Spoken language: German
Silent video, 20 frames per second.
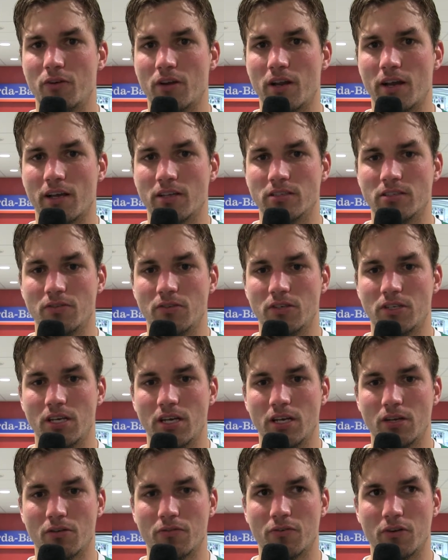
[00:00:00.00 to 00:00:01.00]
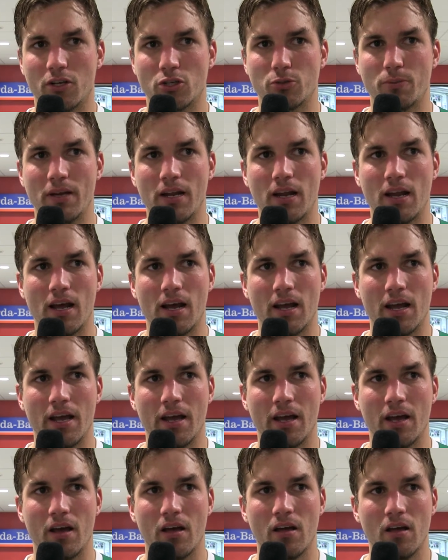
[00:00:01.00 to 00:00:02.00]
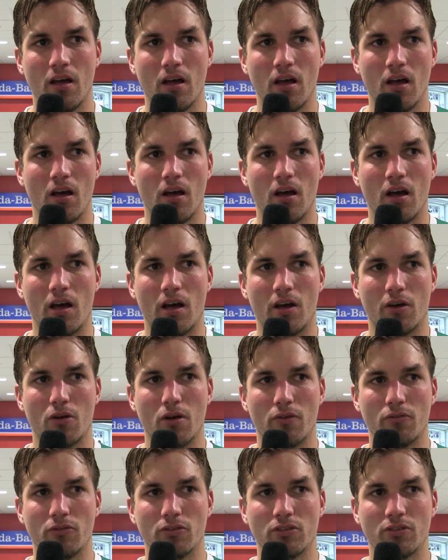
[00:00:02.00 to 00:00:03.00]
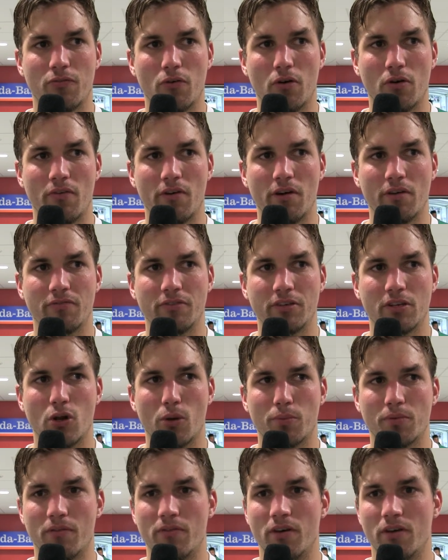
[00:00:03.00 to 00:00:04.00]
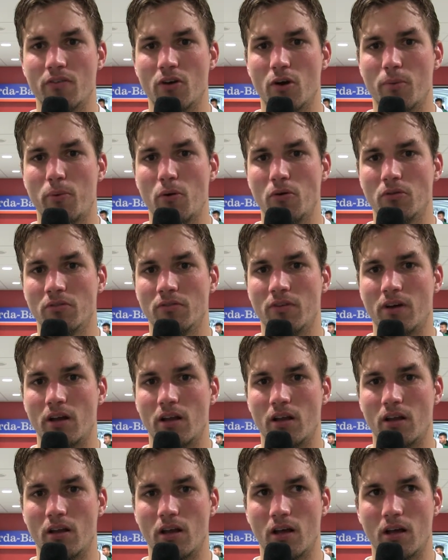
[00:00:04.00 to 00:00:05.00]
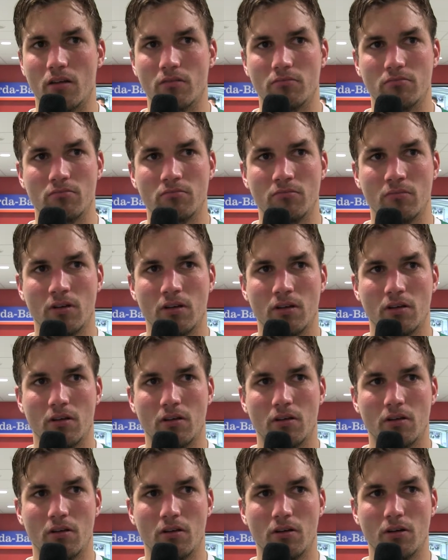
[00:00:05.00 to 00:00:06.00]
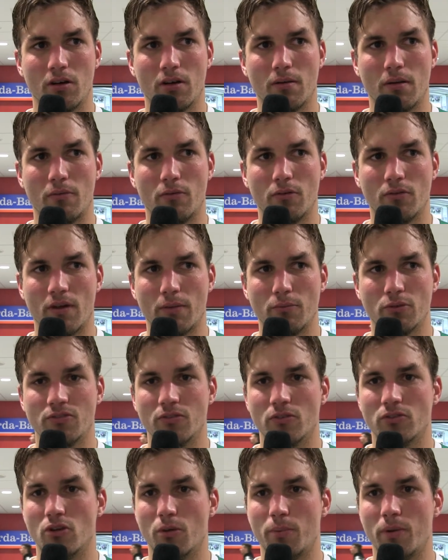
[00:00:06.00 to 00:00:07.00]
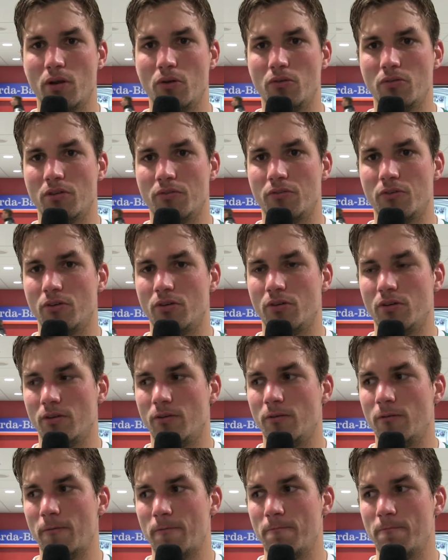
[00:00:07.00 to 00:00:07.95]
von Aggressivität und von der Spielanlage her, äh, können wir nichts vorwerfen. Ich glaube, dann werden wir auch punkten, weil ja, irgendwann, irgendwann müssen wir uns auch belohnen dafür. Ja.